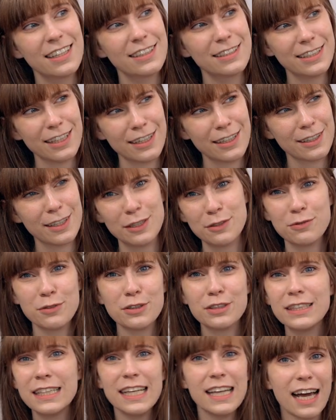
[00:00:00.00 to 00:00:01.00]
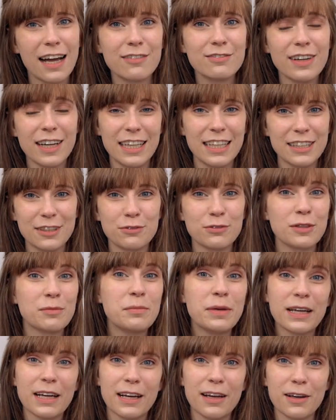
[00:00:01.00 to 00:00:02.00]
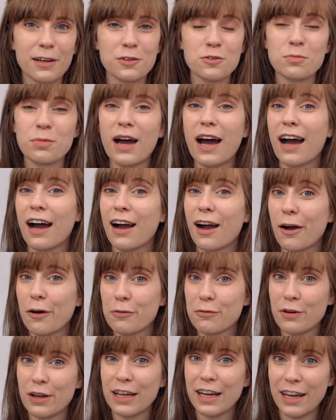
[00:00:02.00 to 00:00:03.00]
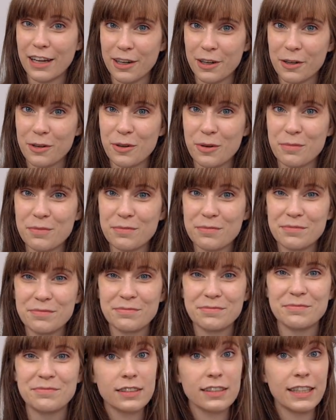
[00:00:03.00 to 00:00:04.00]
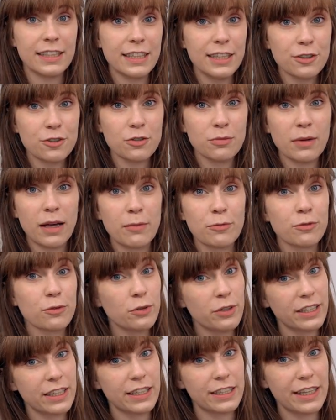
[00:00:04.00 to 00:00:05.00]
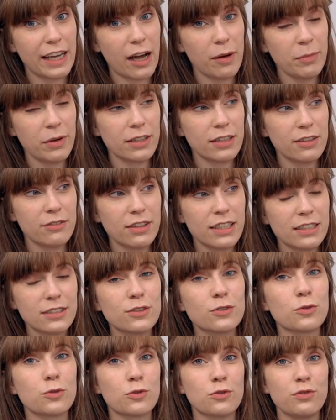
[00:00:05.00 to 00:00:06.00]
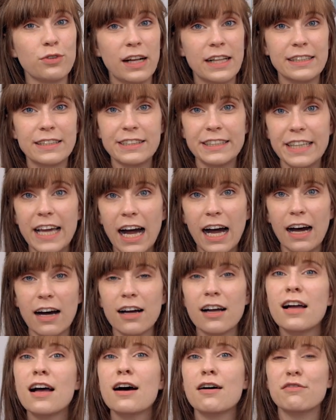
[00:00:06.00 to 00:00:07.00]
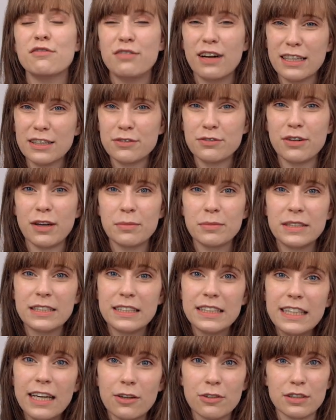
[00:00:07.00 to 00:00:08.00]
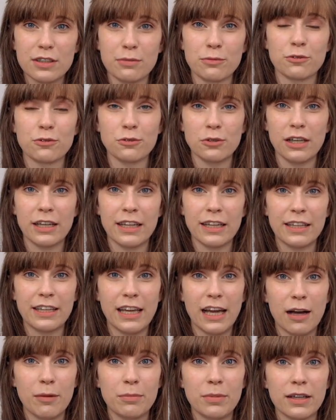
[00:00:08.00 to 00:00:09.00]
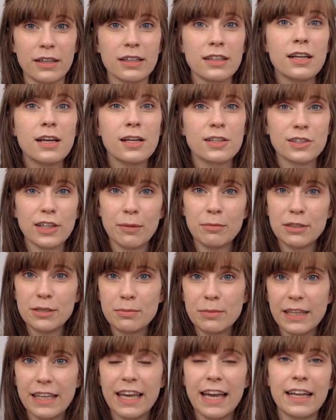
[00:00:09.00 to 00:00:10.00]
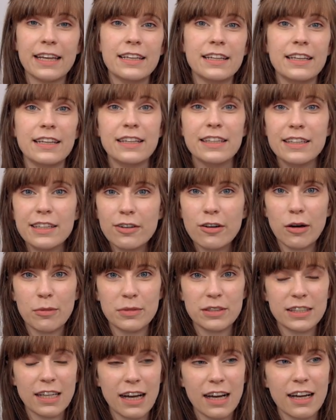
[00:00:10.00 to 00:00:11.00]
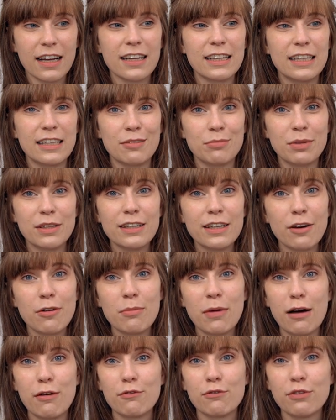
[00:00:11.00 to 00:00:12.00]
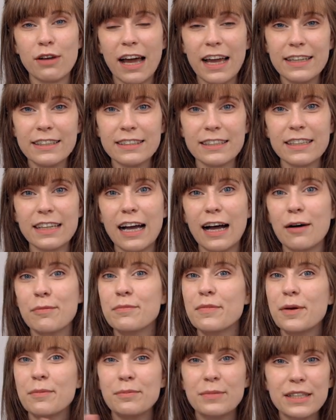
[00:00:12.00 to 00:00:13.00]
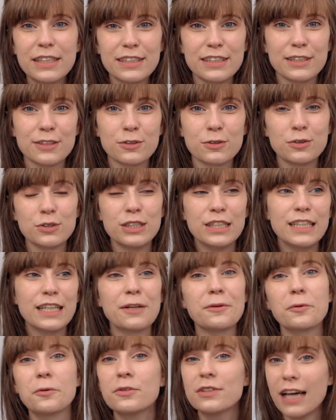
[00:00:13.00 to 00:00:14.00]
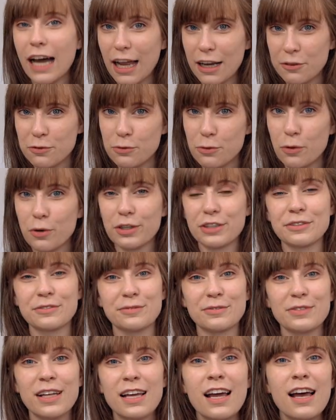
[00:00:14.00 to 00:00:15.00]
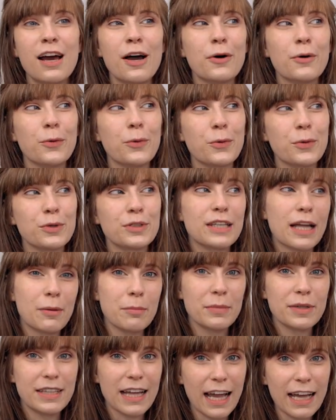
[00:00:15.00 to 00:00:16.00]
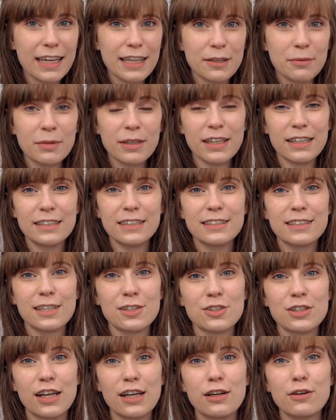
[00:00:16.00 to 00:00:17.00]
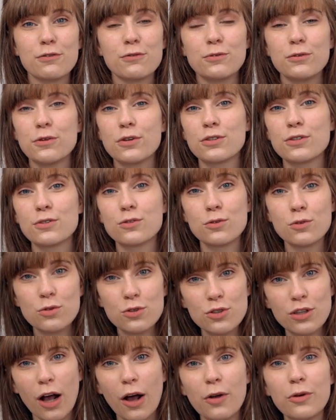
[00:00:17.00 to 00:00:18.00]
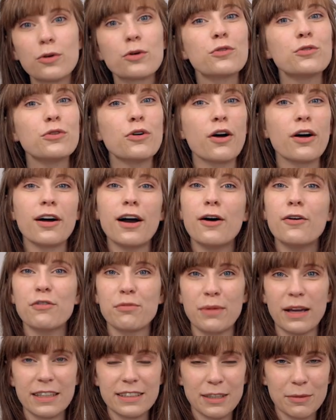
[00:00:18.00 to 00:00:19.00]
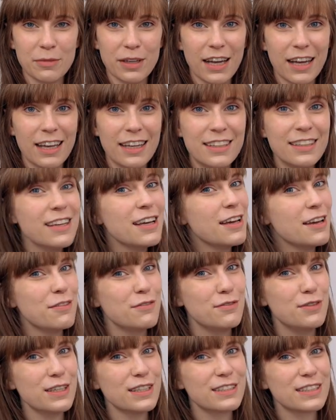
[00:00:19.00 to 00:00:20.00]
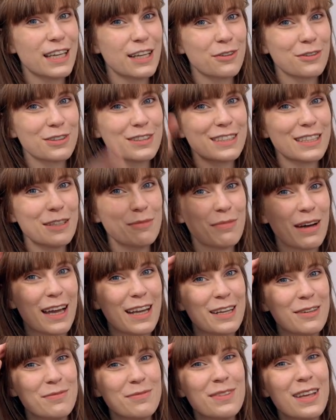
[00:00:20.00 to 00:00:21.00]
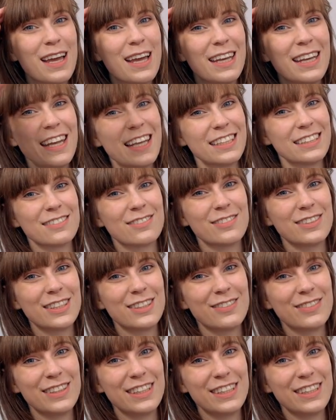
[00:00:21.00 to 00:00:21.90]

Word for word: Tja, es wird nie langweilig, wenn mehrere Sprachen aufeinander kommen. Seid ihr schon mal im Frühling in Japan gewesen? Und falls ja, was vermisst ihr aus dem Frühling in Japan? Schreibt es mir gerne in die Kommentare. Ich bin da immer fleißig am Mitdiskutieren und Antworten. Und dann bedanke ich mich an dieser Stelle fürs Zuschauen und für eure Aufmerksamkeit. Wir sehen uns in meinem nächsten Video